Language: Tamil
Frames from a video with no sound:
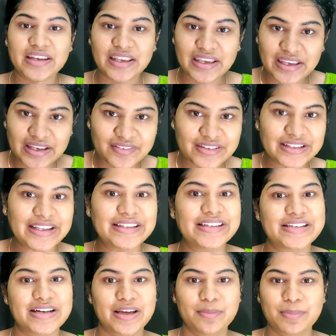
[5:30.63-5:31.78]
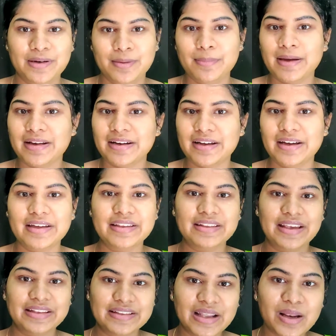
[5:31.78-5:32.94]
நீங்கள் வந்து இதை ட்ரை பண்ணி பாருங்கள் இது
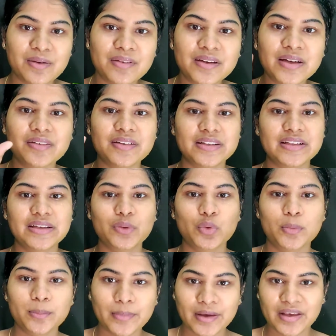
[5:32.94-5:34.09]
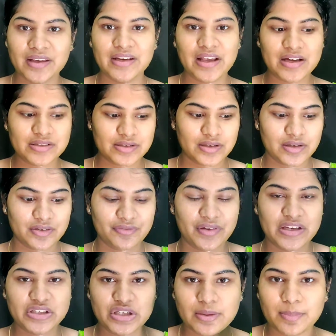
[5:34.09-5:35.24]
எந்த அளவுக்கு வந்து உண்மை நான்
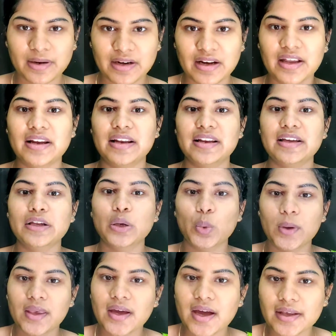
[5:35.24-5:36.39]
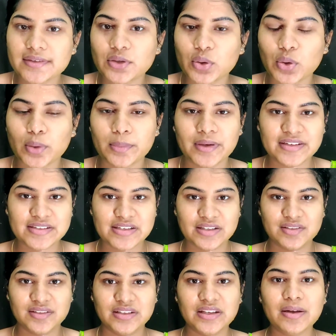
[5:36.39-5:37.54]
ஃபேஷியல் பண்ணால் நல்லா க்ளோயிங்காக இருக்கும் அப்படின்றத
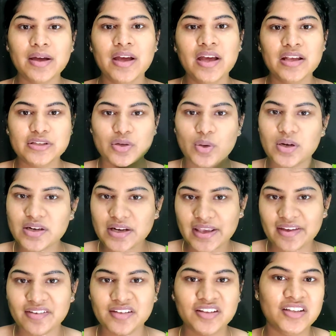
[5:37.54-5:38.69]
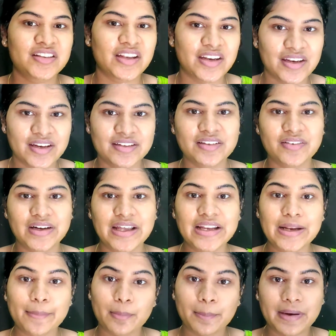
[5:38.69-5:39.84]
வந்து சொல்லி வந்து தெரிகிறத விட
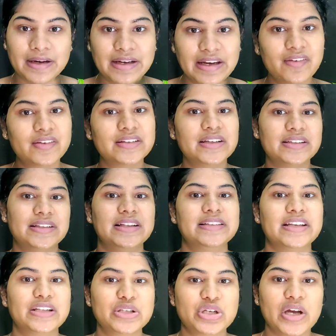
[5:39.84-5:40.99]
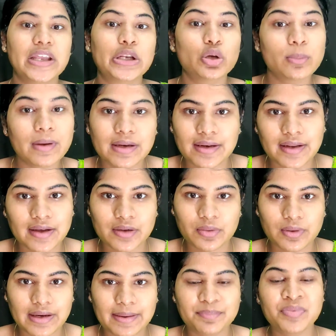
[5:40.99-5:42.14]
நம்ம பண்ணி வந்து அதில் தெரிஞ்சால் இன்னுமே
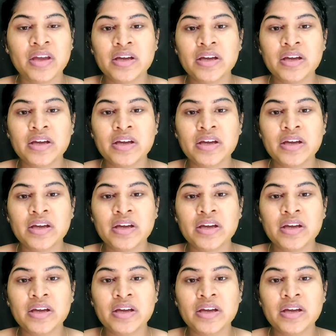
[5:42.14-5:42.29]
நல்லாயிருக்கும்ல